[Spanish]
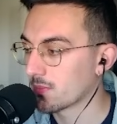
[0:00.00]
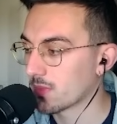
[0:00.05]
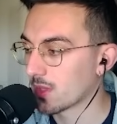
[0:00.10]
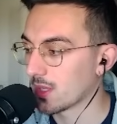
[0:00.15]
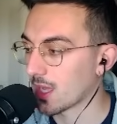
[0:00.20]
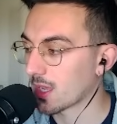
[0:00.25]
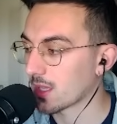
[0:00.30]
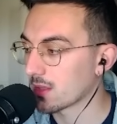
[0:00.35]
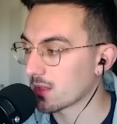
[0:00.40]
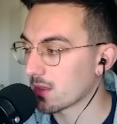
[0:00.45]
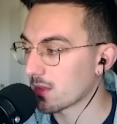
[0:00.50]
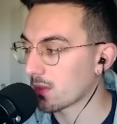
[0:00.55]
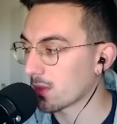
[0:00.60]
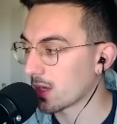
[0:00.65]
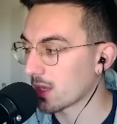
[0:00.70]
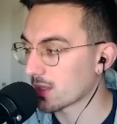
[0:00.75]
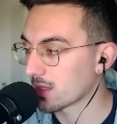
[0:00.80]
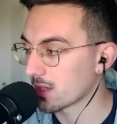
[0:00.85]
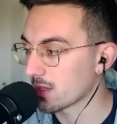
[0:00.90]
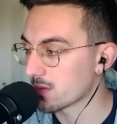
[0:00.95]
La gente dice,
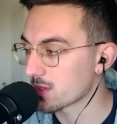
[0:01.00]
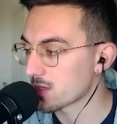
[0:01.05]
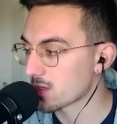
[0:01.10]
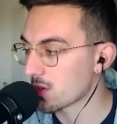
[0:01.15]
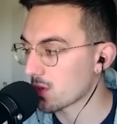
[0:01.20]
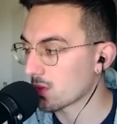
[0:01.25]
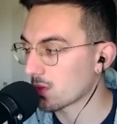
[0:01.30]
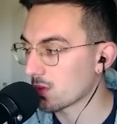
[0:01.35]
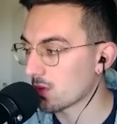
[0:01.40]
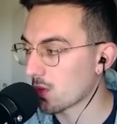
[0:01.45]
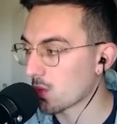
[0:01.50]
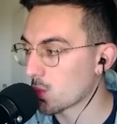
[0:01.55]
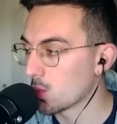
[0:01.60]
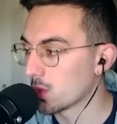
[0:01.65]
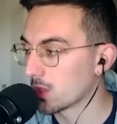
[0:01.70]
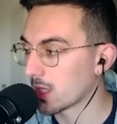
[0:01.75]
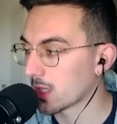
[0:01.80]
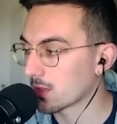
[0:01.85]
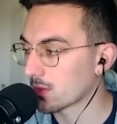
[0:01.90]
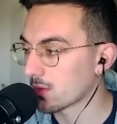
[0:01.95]
la televisión lo
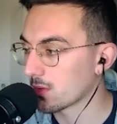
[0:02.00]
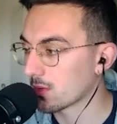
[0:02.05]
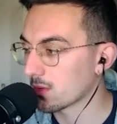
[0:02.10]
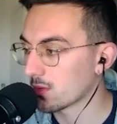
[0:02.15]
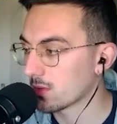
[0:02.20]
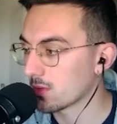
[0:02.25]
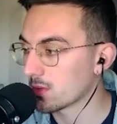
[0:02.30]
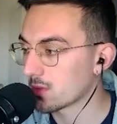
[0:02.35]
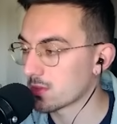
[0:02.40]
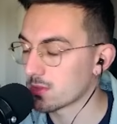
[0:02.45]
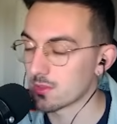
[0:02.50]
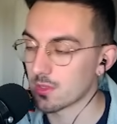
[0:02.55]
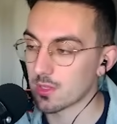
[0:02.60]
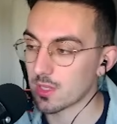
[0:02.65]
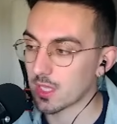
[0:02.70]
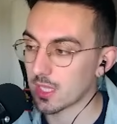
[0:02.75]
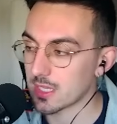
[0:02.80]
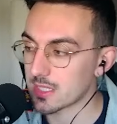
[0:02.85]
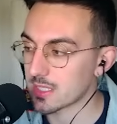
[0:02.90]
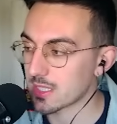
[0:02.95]
oculta todo, no
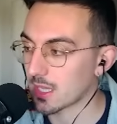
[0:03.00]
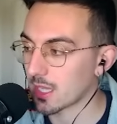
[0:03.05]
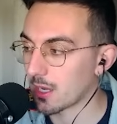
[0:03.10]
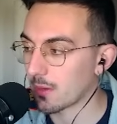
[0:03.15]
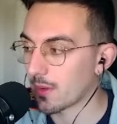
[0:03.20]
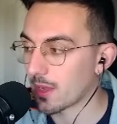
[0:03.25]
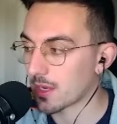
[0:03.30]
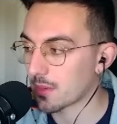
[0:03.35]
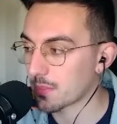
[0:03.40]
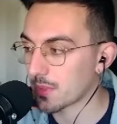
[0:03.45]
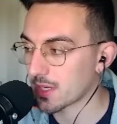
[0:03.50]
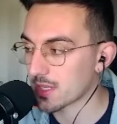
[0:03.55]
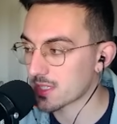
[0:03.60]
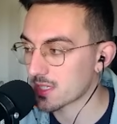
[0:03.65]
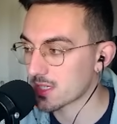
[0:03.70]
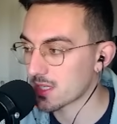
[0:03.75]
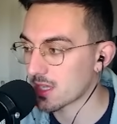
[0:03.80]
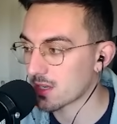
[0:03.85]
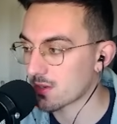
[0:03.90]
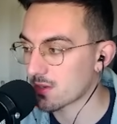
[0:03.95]
dejéis de grabar para
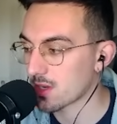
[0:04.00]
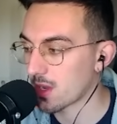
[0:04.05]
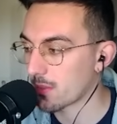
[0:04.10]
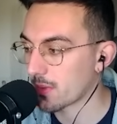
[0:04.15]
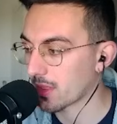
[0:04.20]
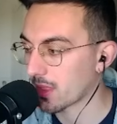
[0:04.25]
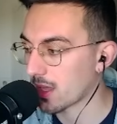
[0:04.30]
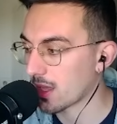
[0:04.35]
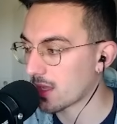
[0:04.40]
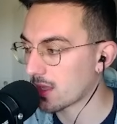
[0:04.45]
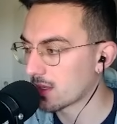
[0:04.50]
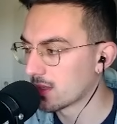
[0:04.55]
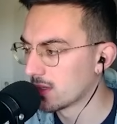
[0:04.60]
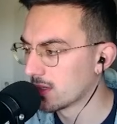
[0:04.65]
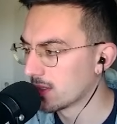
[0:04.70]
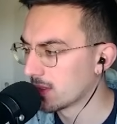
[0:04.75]
enseñaros la verdad.